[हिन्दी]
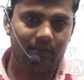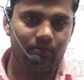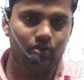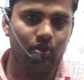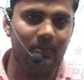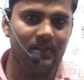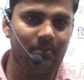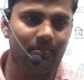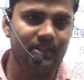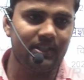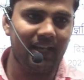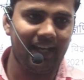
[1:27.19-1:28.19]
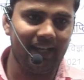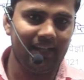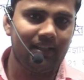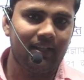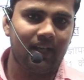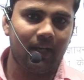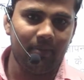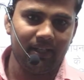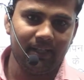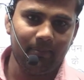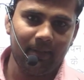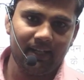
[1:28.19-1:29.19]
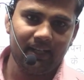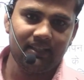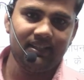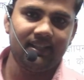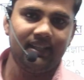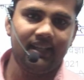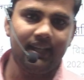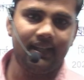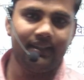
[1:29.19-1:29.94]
जो भी समस्या है कमेटी बैठा दी गई है